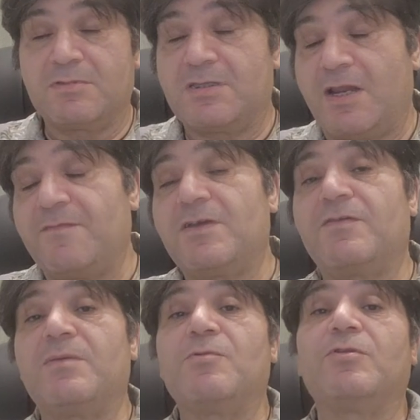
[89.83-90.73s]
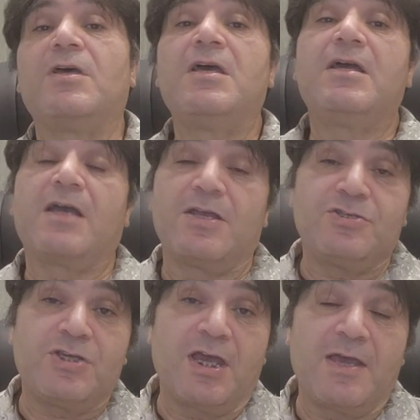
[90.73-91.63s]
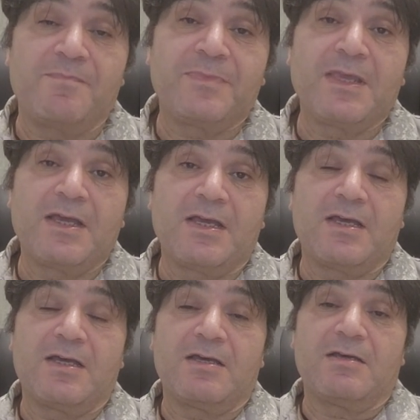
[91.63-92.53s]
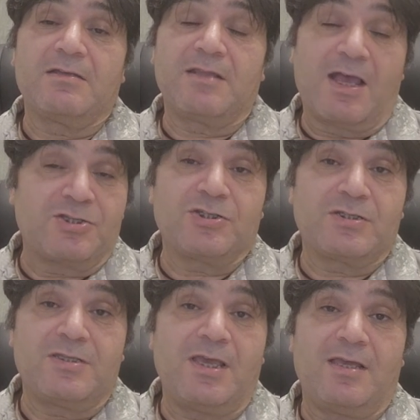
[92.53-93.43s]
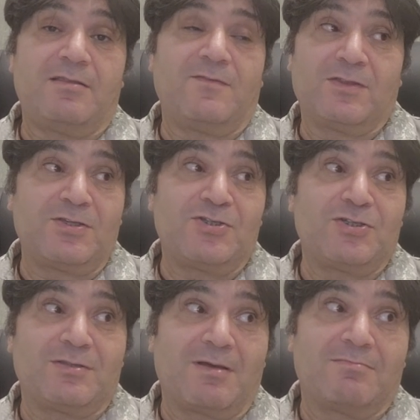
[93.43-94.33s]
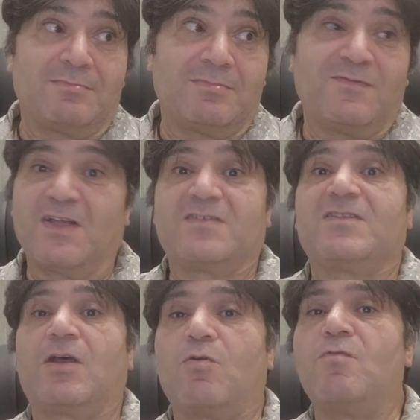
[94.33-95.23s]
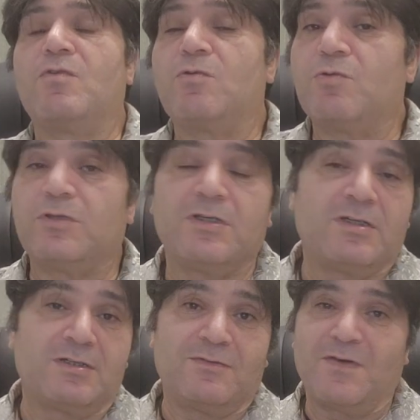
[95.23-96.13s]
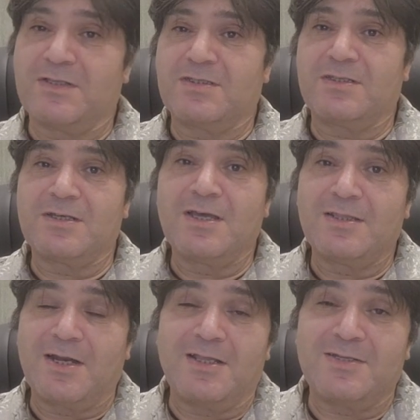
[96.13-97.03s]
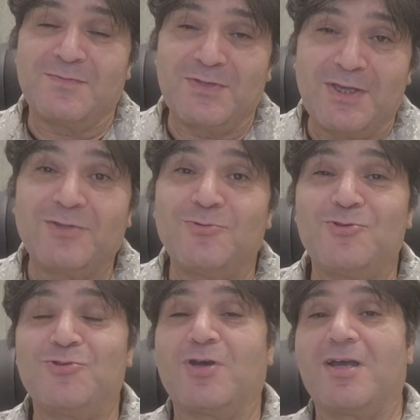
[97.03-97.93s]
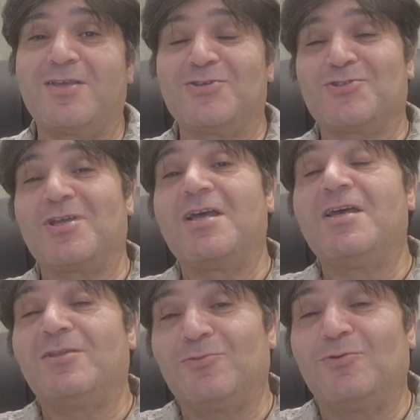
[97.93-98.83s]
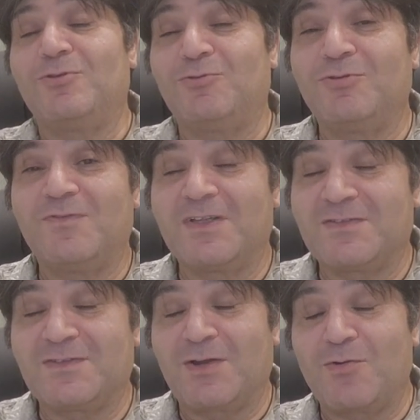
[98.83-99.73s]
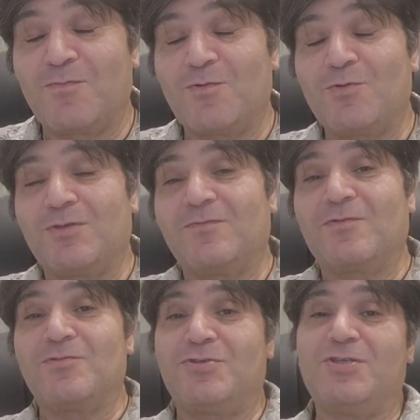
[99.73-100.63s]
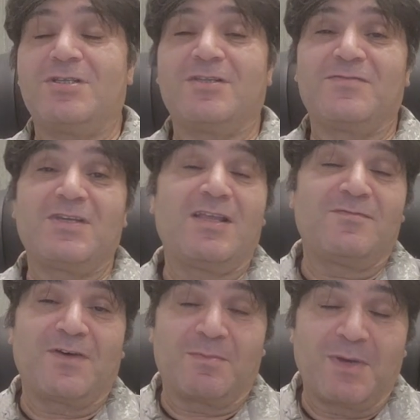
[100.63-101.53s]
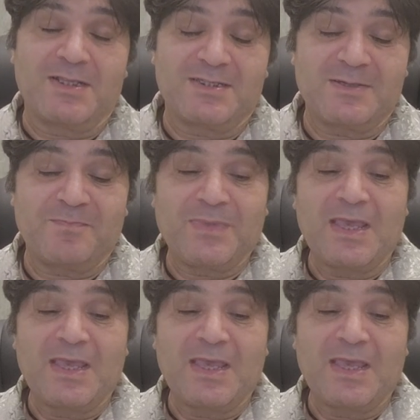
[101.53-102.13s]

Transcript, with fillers: древних времен, кончая э, наших дней 2022 года, 23 нету еще, конечно, но до 22 года включительно вся информация.